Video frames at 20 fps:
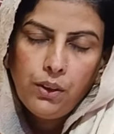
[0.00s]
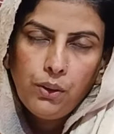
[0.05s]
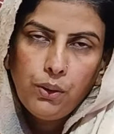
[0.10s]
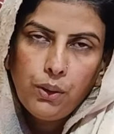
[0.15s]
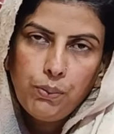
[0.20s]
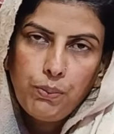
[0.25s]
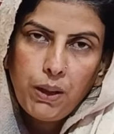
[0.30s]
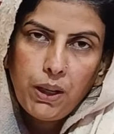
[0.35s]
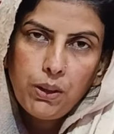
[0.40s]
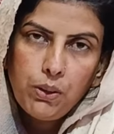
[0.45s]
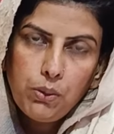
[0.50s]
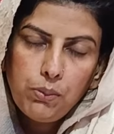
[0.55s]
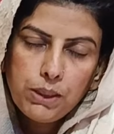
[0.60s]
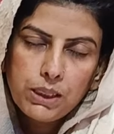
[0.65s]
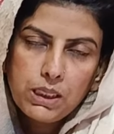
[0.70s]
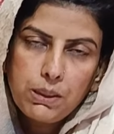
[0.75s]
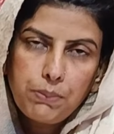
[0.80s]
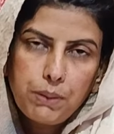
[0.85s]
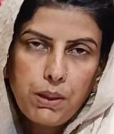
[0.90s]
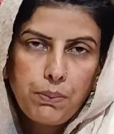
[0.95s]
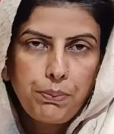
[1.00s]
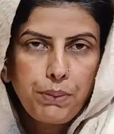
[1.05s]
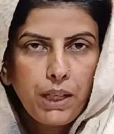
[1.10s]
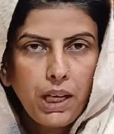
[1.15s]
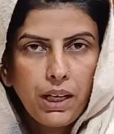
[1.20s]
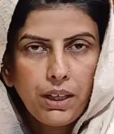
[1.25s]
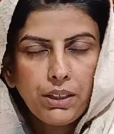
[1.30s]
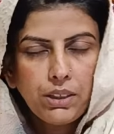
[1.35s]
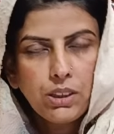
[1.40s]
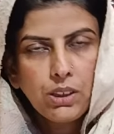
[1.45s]
और बहनों वैसे अपना
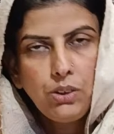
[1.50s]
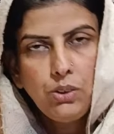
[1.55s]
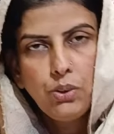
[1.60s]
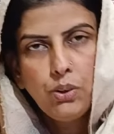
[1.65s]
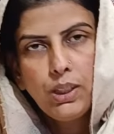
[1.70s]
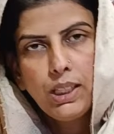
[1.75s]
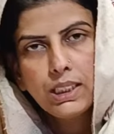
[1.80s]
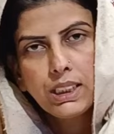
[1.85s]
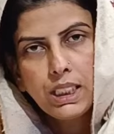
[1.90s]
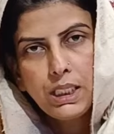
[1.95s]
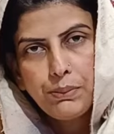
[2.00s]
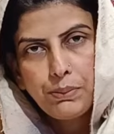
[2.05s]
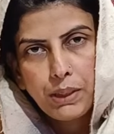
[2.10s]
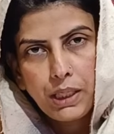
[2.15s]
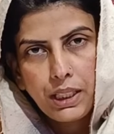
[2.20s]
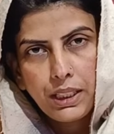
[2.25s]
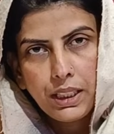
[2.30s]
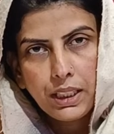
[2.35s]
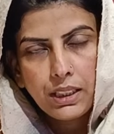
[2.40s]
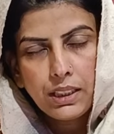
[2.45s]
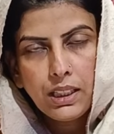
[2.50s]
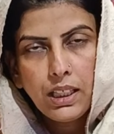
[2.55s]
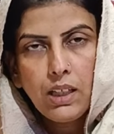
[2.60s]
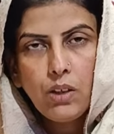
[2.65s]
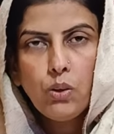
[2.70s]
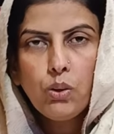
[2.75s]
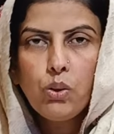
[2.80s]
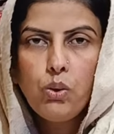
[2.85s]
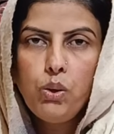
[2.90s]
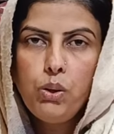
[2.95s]
प्यार सहयोग ऐसे ही बनाए रखना
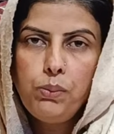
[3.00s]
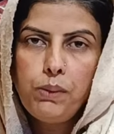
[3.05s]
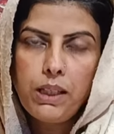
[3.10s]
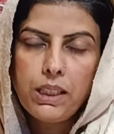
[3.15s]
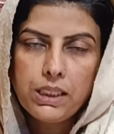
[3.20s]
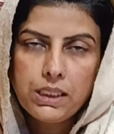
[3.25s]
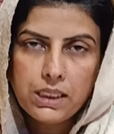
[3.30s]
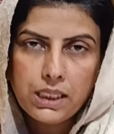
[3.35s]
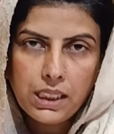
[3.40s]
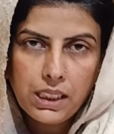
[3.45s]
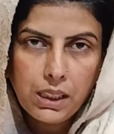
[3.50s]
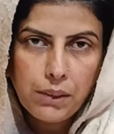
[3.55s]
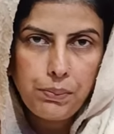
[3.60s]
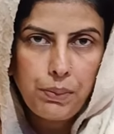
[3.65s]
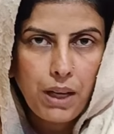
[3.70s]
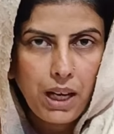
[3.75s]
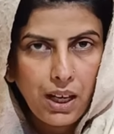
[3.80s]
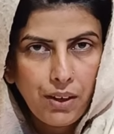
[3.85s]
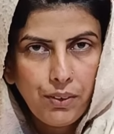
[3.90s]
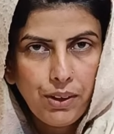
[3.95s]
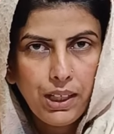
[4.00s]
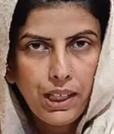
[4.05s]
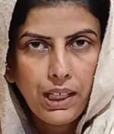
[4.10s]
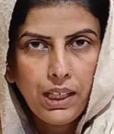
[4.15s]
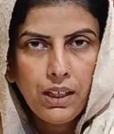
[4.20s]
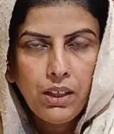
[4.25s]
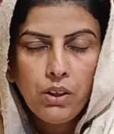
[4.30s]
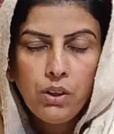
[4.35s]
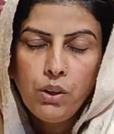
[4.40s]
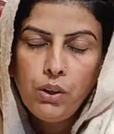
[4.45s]
और कोई हमारे चैनल पर आवा है